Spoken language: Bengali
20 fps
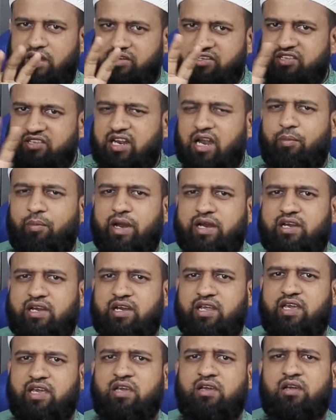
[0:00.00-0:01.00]
ডিজিটাল
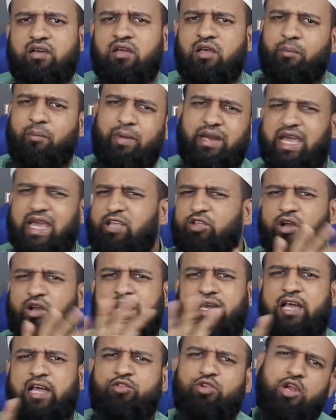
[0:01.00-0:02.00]
মার্কেটিং মানে এই
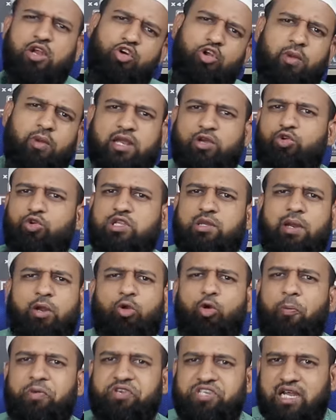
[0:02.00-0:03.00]
ধরনের কাজগুলো নর্মালি করতে পারে
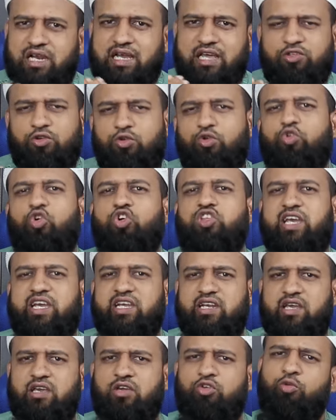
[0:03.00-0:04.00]
আর অফিসিয়াল কাজ তো কোনো
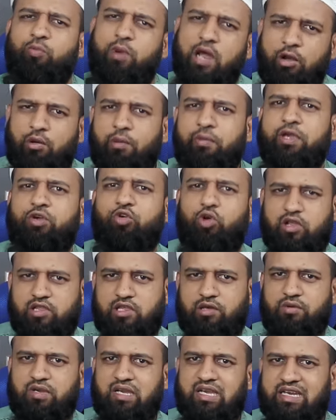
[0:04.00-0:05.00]
কথাই নেই খুব ভালোভাবেই করা
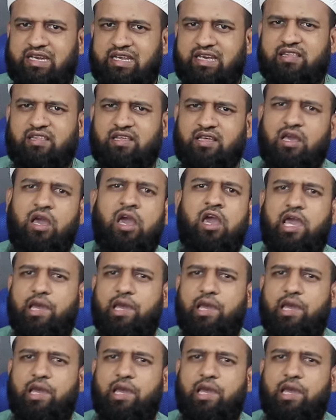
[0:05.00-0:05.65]
যাবে ঠিক আছে